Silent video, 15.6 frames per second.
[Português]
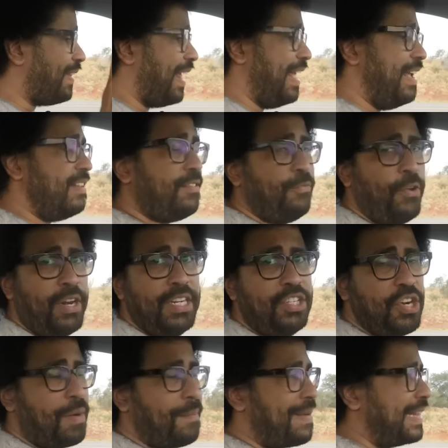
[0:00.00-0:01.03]
Esse
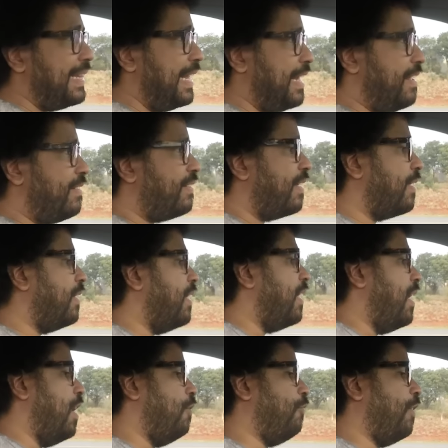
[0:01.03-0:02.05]
volante é uma delícia.
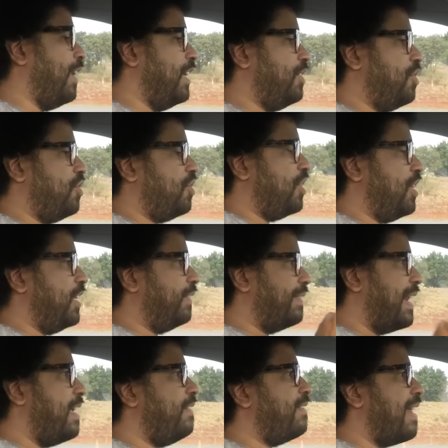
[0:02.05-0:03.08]
É um volante de
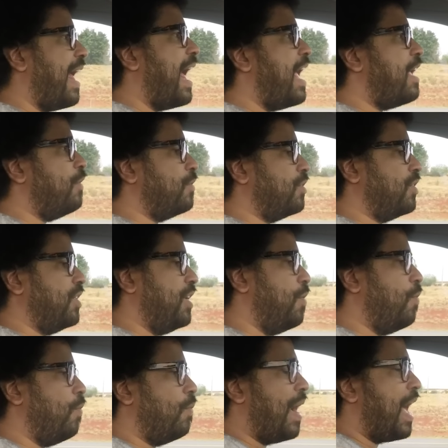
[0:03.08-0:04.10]
três raios e
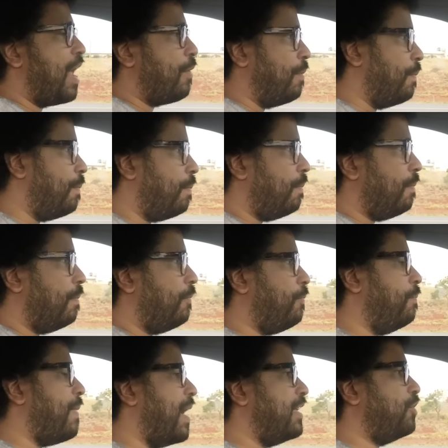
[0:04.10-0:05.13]
um aro
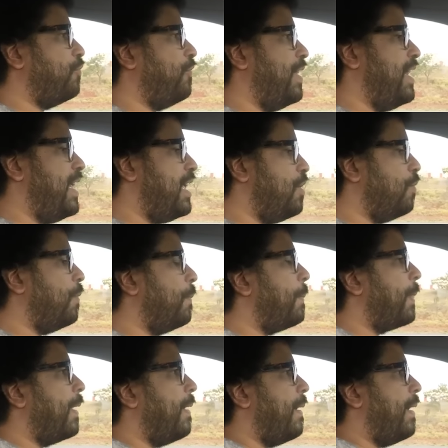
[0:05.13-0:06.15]
mais fininho.
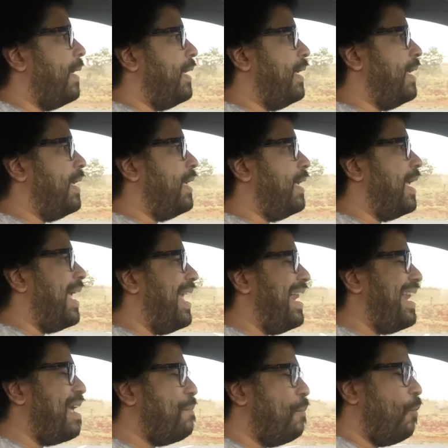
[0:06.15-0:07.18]
E
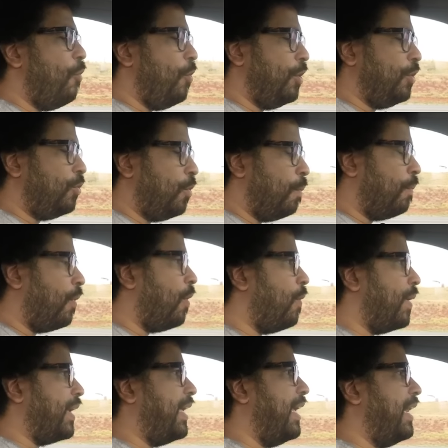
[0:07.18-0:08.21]
ele é muito
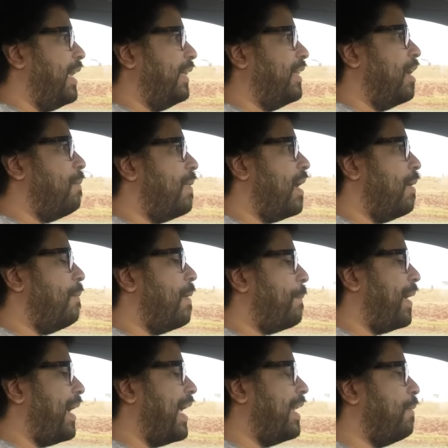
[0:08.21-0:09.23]
bom aqui, ele tem uma, uma
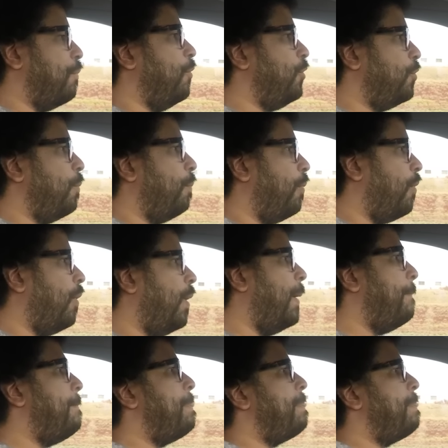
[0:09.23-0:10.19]
pegada muito boa.